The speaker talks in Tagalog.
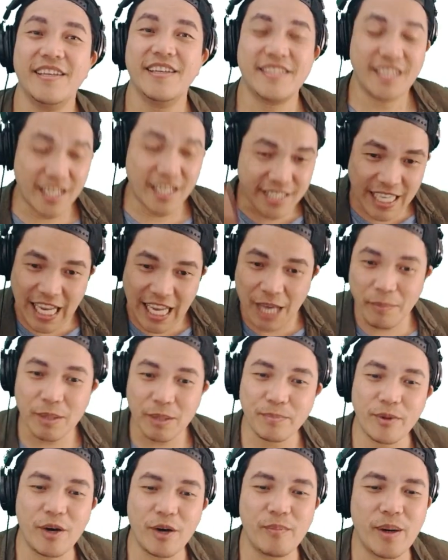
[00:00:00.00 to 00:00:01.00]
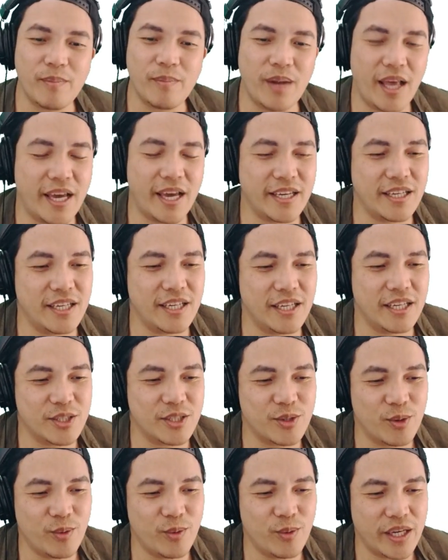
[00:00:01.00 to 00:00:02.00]
Salamat po, Ma'am Laie
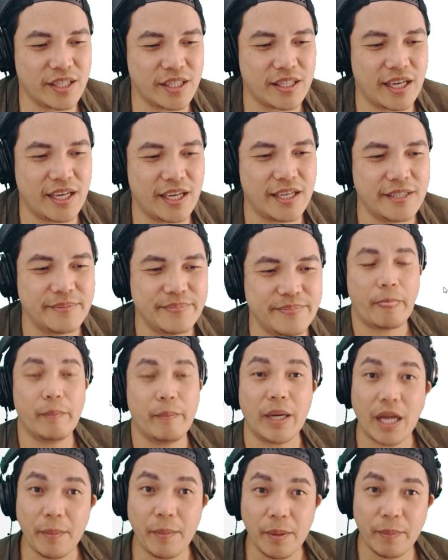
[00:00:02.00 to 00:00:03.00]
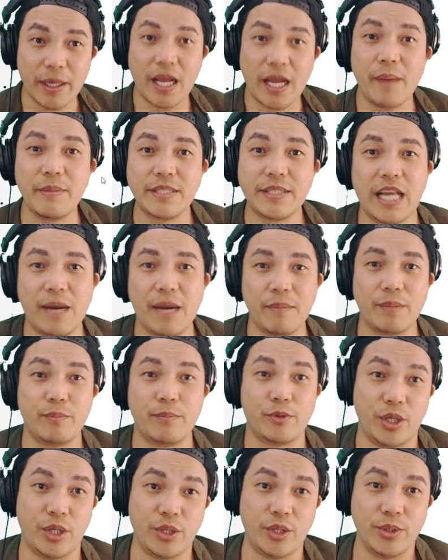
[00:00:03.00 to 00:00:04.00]
Solveta. Maraming maraming salamat
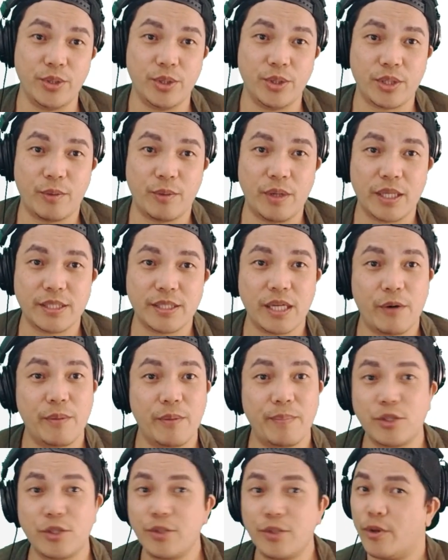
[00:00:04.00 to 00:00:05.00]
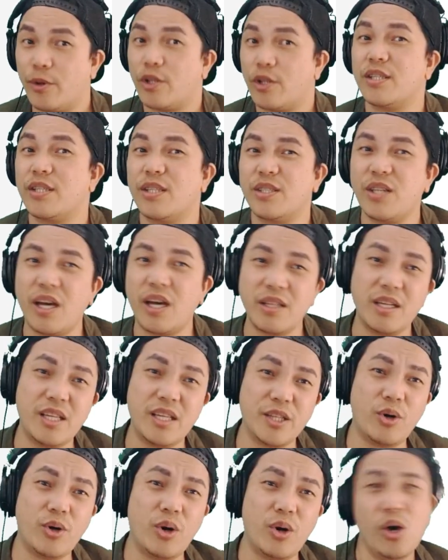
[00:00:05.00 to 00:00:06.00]
po sa inyo sa walang sawa pagsuporta sa channel
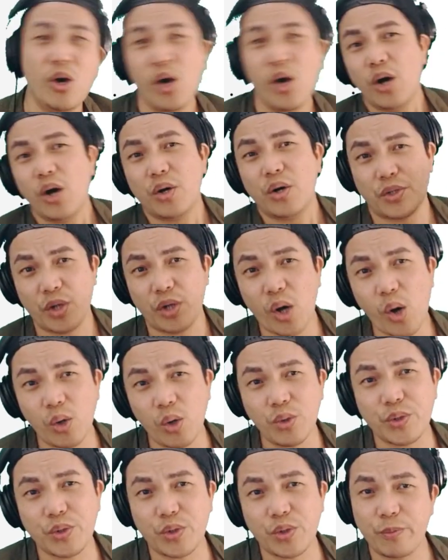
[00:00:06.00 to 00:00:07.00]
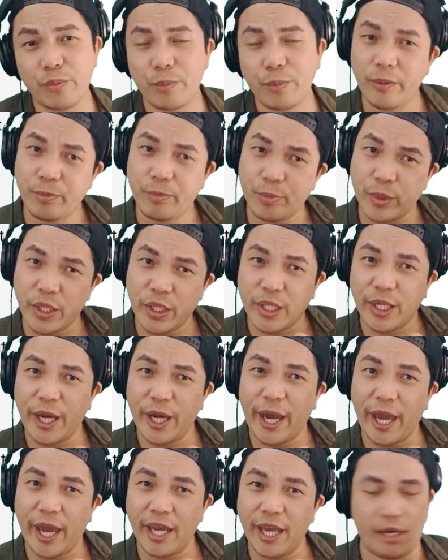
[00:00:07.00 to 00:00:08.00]
na to. Road to 50k.
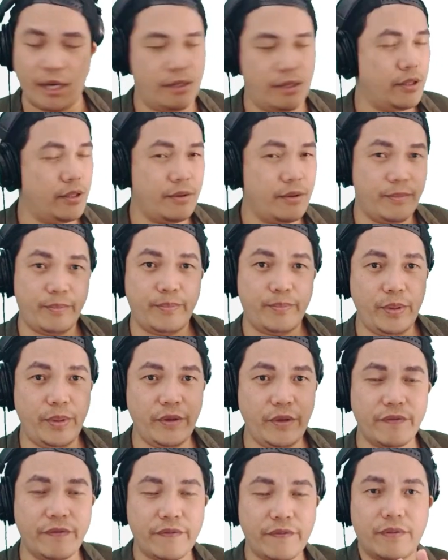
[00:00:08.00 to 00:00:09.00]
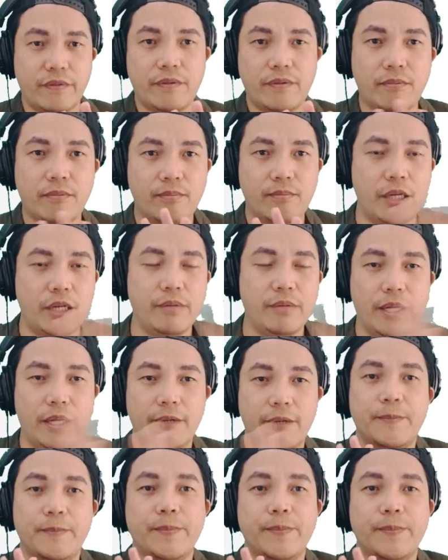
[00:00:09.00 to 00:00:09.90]
50, eh, paano ba?